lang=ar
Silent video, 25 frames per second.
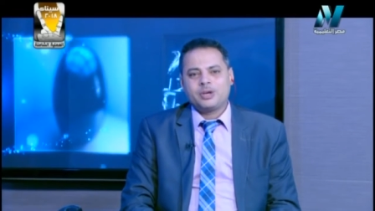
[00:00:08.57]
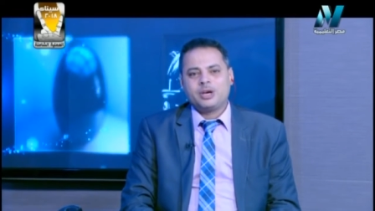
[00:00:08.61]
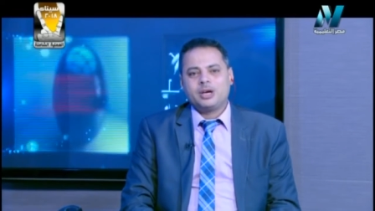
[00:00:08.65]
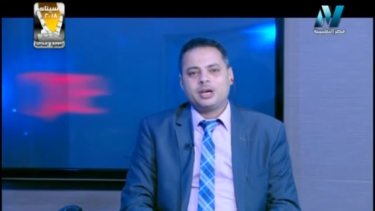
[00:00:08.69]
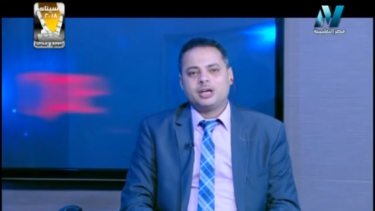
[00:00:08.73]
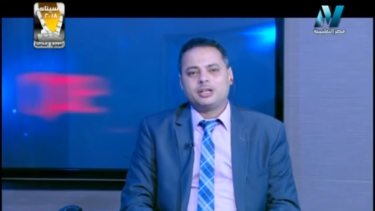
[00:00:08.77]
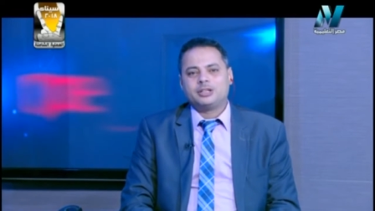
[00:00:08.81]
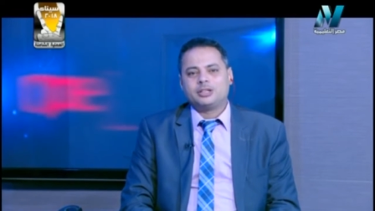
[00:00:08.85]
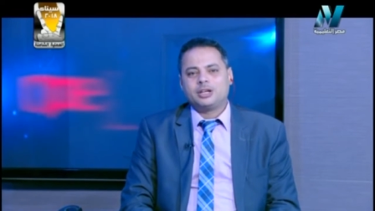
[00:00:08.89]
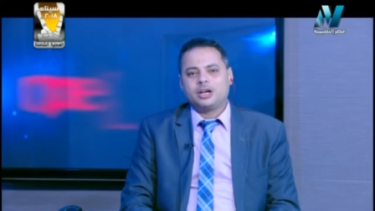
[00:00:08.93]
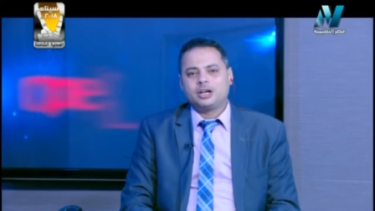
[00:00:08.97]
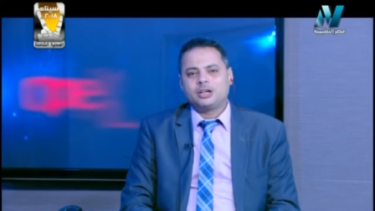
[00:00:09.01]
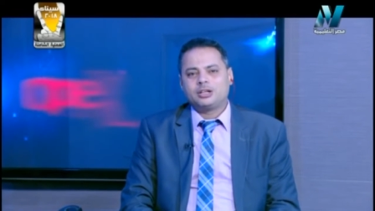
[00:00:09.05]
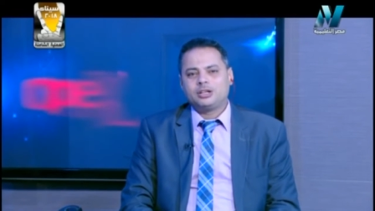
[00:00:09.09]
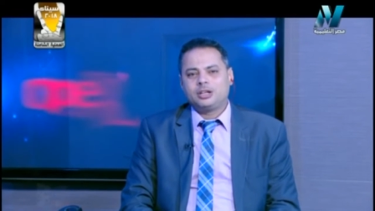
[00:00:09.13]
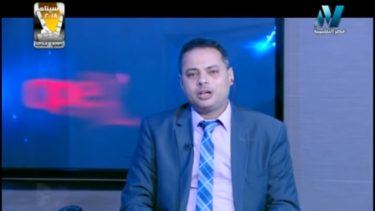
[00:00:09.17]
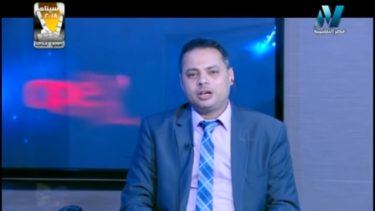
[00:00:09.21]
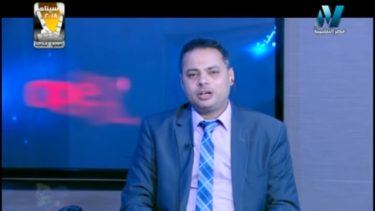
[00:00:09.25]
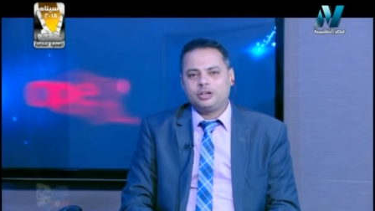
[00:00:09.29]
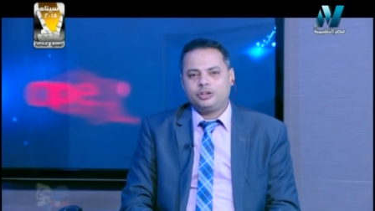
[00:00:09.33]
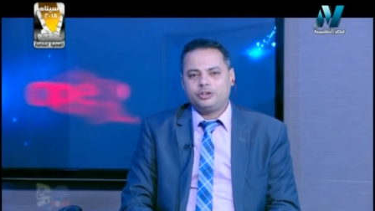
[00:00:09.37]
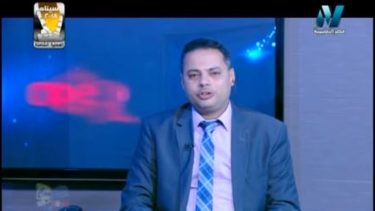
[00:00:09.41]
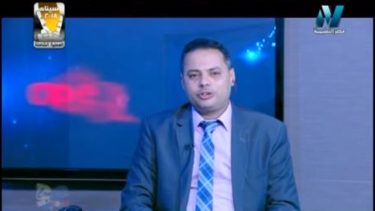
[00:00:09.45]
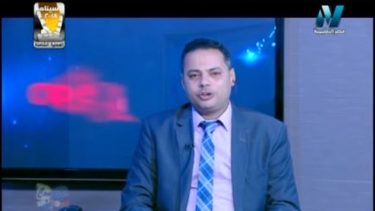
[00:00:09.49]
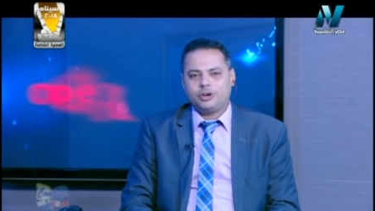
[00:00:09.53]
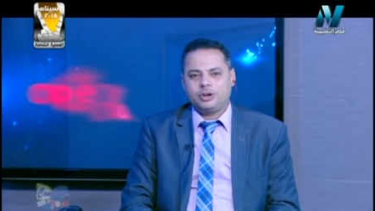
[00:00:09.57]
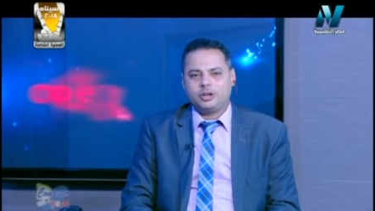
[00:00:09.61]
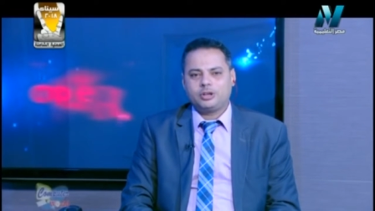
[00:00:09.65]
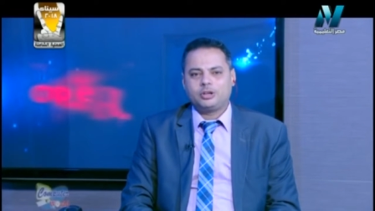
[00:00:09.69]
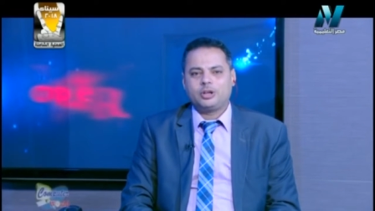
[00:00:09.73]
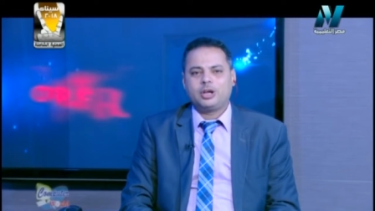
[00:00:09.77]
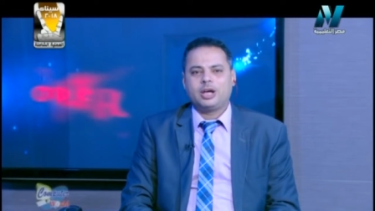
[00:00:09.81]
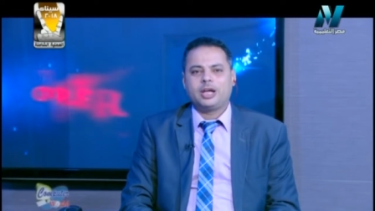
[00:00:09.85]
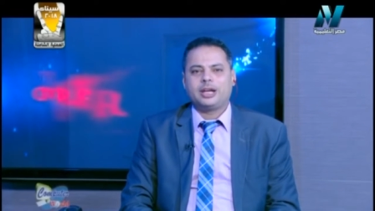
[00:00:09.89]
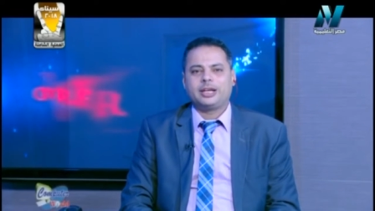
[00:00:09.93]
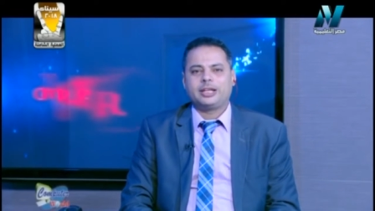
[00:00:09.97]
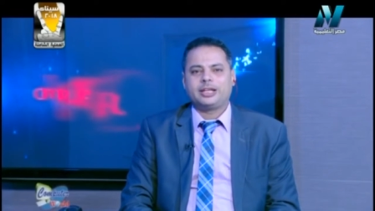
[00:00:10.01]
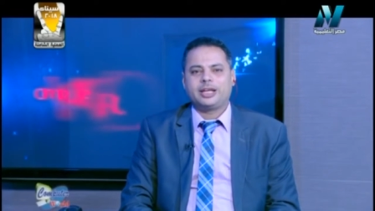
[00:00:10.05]
النهاردة إن شاء الله
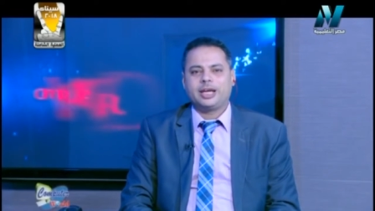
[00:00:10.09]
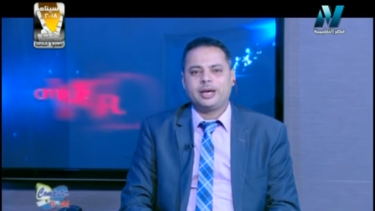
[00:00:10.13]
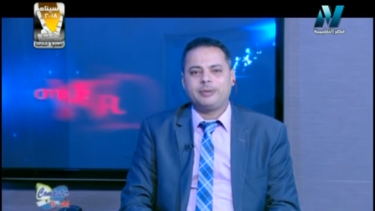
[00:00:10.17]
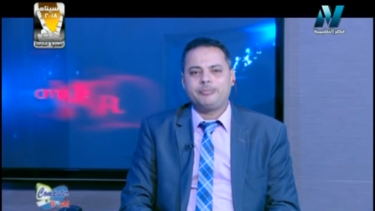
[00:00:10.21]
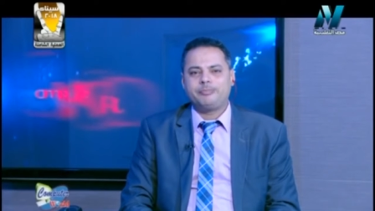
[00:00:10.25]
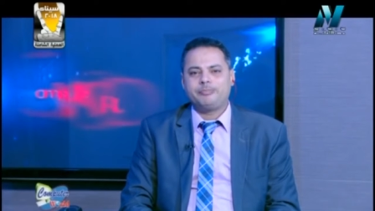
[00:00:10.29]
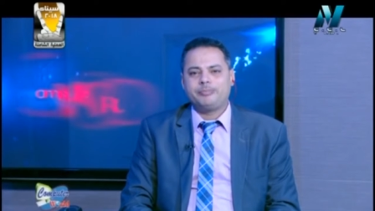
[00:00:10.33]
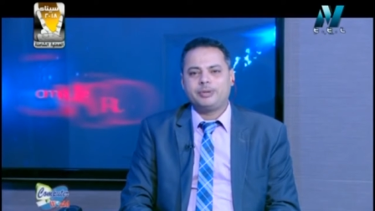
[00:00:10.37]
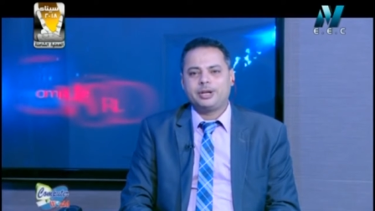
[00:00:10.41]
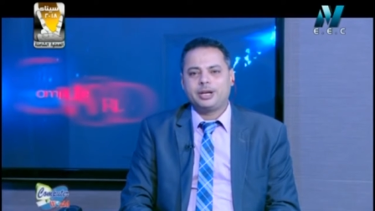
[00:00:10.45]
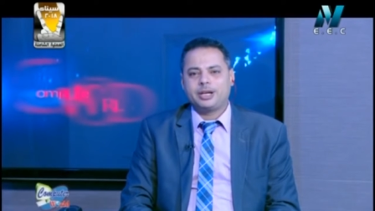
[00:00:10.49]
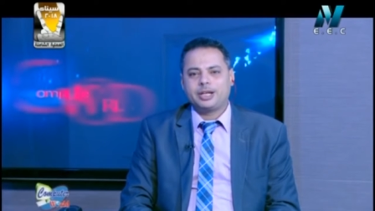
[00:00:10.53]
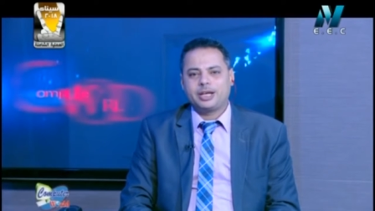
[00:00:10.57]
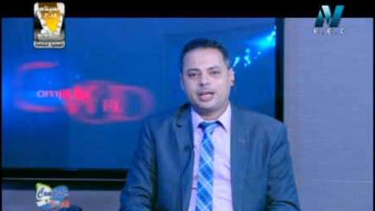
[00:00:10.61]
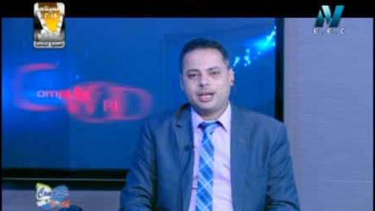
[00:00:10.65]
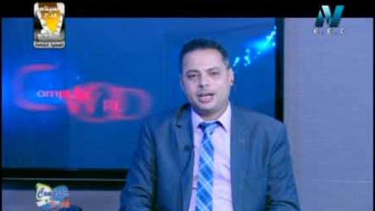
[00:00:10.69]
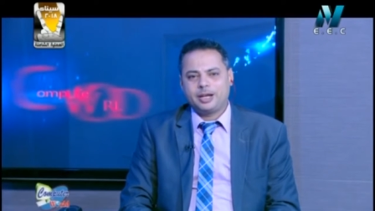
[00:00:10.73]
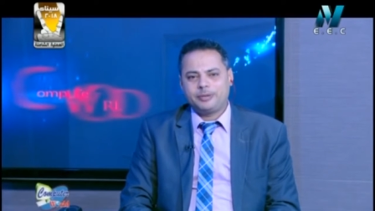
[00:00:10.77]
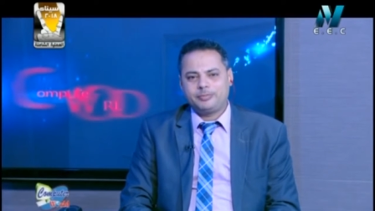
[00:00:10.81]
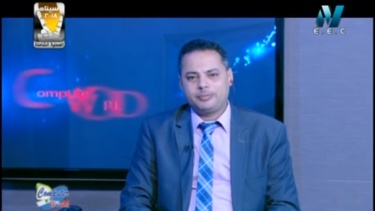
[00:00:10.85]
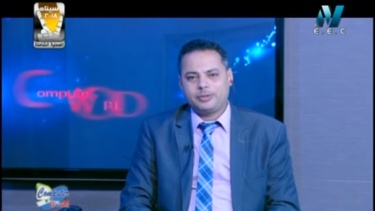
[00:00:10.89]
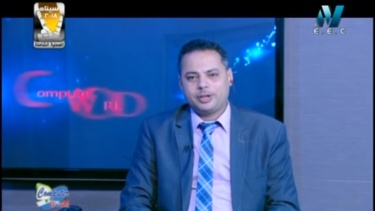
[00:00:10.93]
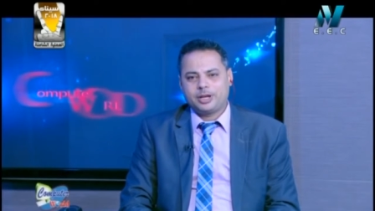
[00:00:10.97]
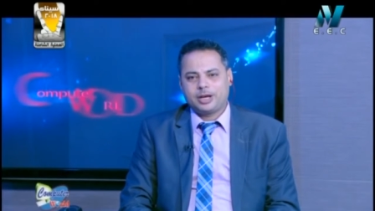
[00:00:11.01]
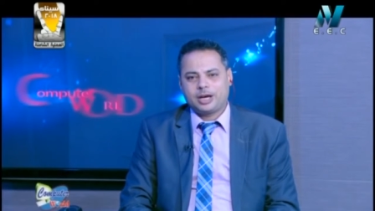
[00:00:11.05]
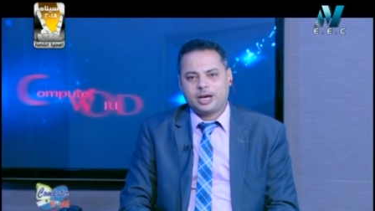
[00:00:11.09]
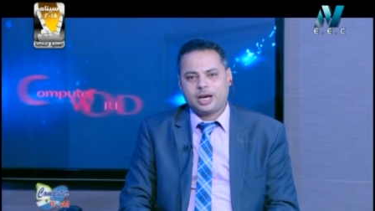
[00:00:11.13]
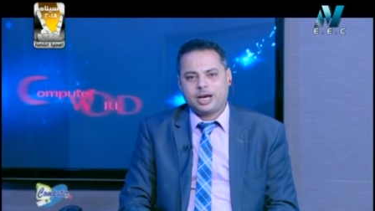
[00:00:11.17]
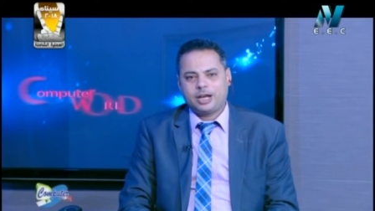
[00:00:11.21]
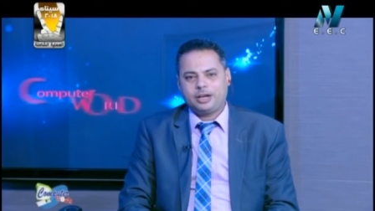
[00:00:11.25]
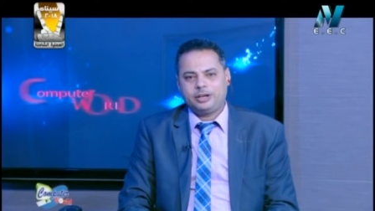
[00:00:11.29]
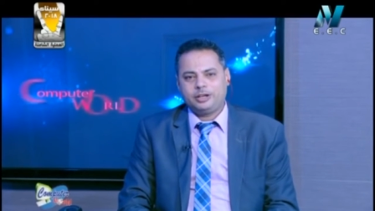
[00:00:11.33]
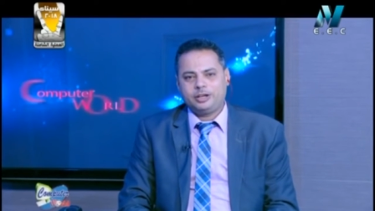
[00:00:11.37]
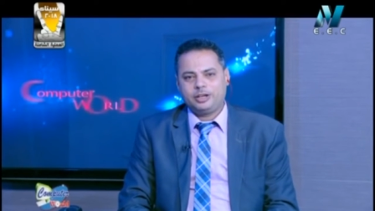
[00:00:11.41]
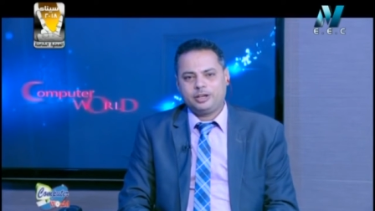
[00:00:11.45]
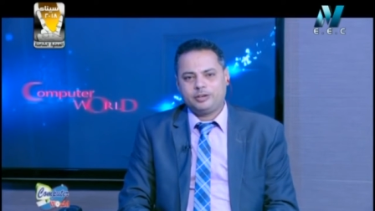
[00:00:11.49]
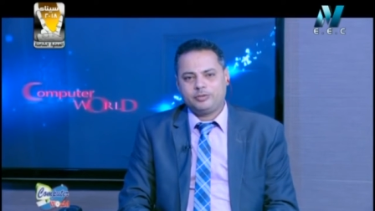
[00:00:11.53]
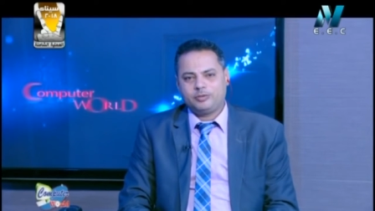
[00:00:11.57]
هنكمل كلامنا عن
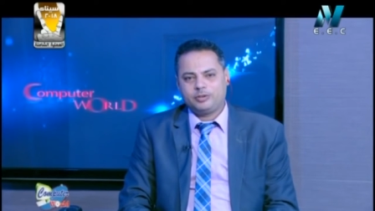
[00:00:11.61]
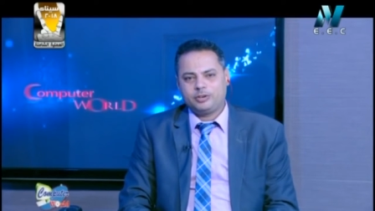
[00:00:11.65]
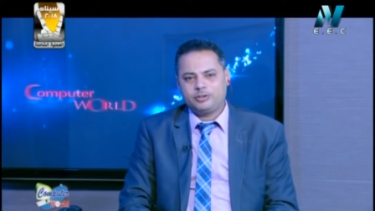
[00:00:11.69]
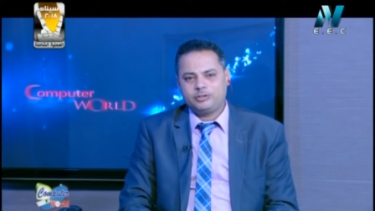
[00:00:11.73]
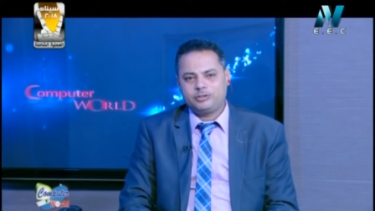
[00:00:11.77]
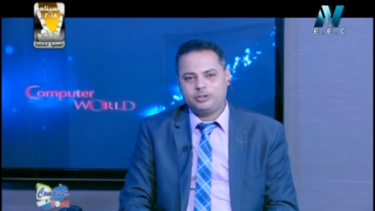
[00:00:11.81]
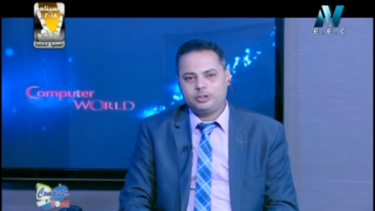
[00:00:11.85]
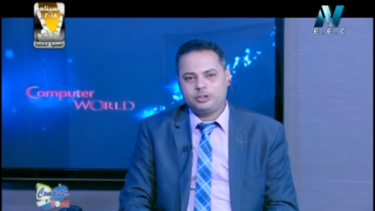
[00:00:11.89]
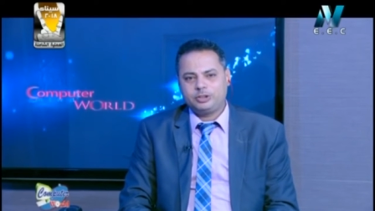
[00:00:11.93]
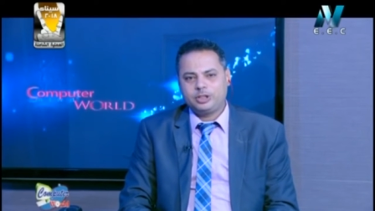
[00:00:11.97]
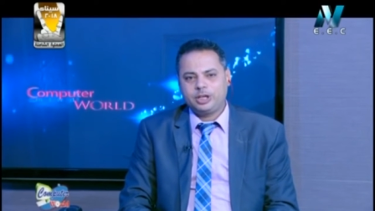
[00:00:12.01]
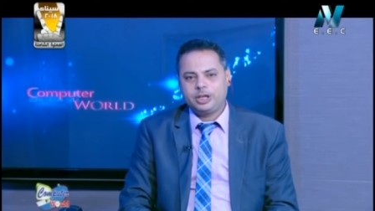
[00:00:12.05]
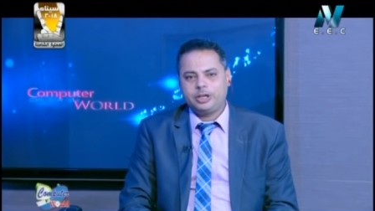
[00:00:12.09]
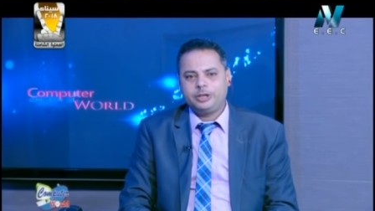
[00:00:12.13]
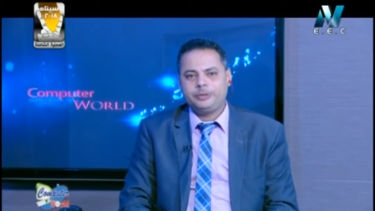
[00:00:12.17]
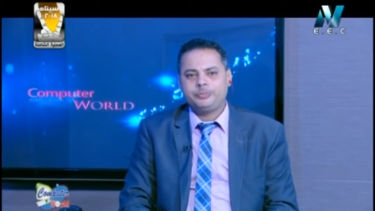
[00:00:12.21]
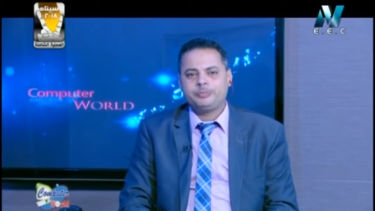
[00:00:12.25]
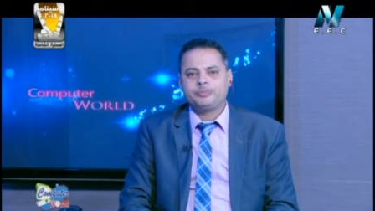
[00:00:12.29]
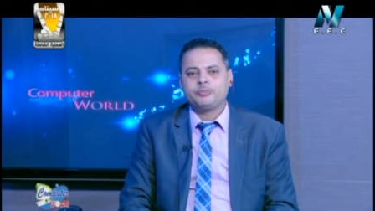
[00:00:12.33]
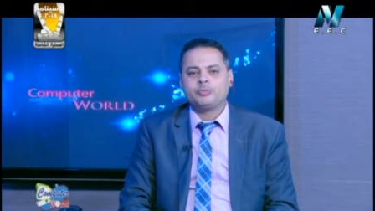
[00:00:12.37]
الفصل الثاني